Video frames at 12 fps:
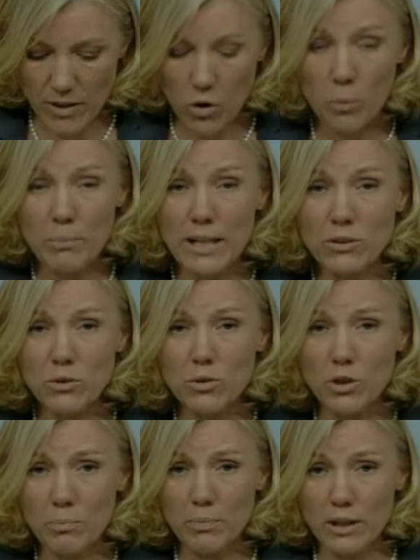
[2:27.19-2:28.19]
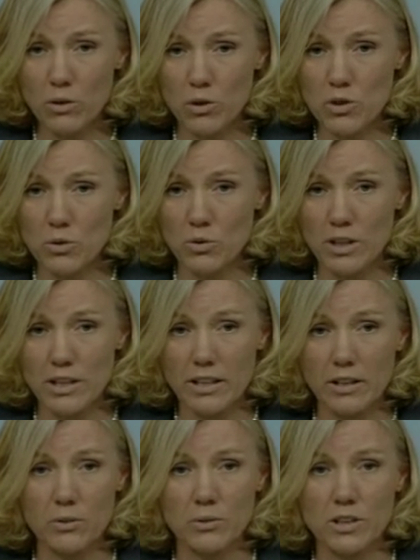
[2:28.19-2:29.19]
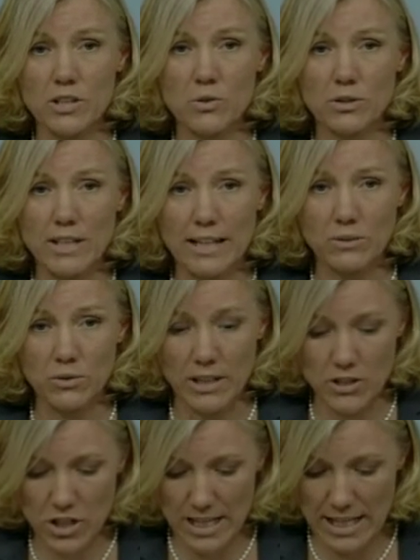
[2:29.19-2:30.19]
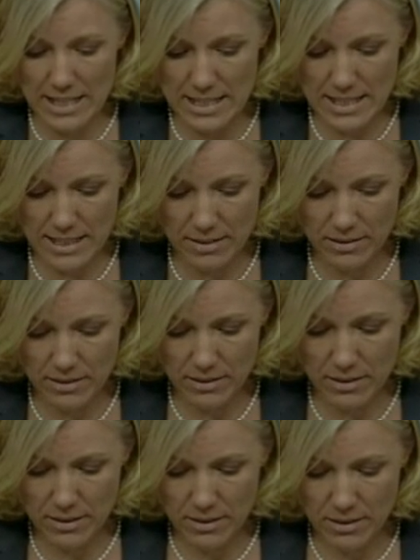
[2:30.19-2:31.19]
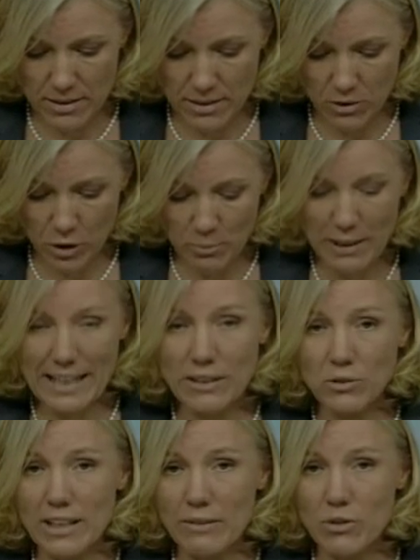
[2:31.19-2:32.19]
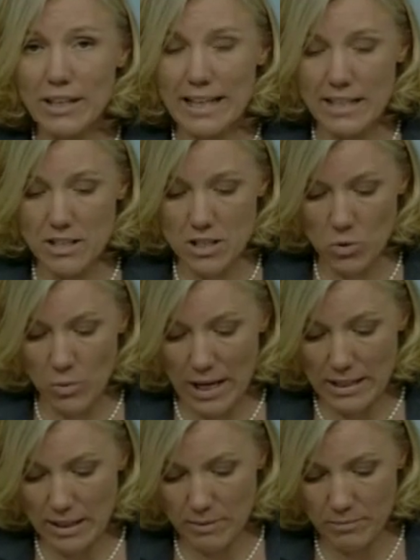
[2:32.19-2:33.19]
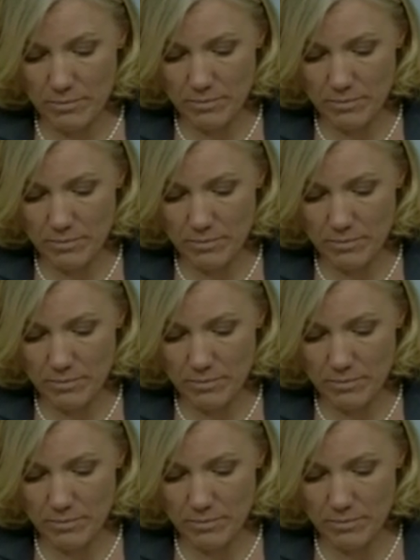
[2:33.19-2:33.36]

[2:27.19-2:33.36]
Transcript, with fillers: Un metodo per costruire un risultato d'eccellenza. Ho imparato a lavorare in squadra